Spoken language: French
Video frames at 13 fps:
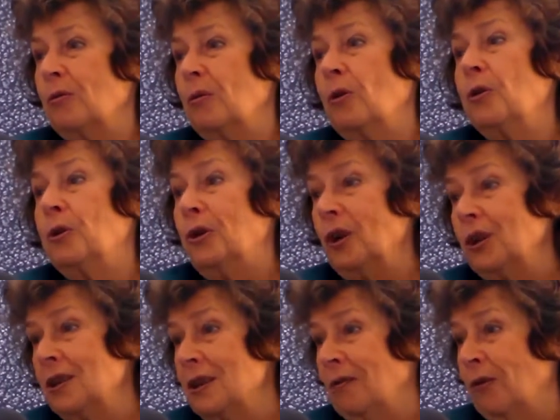recueille
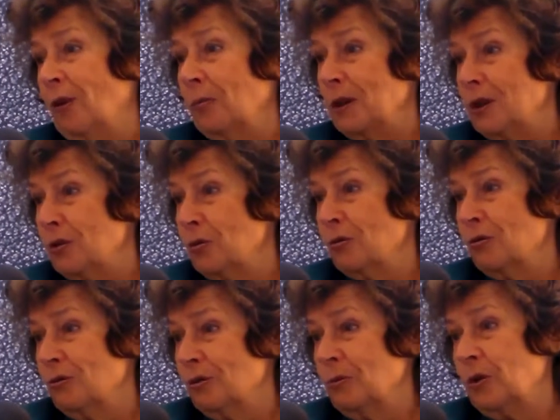des
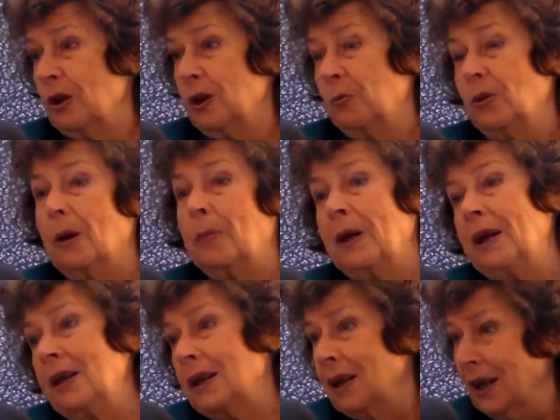informations, et puis
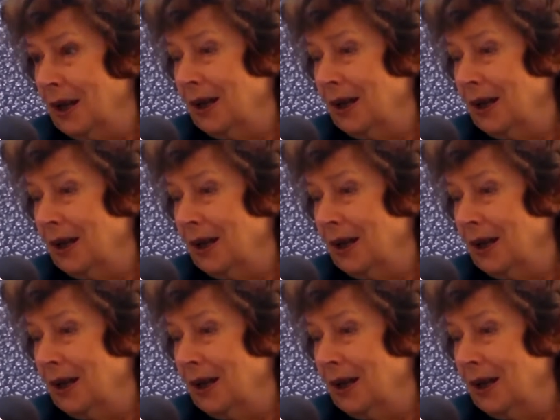après,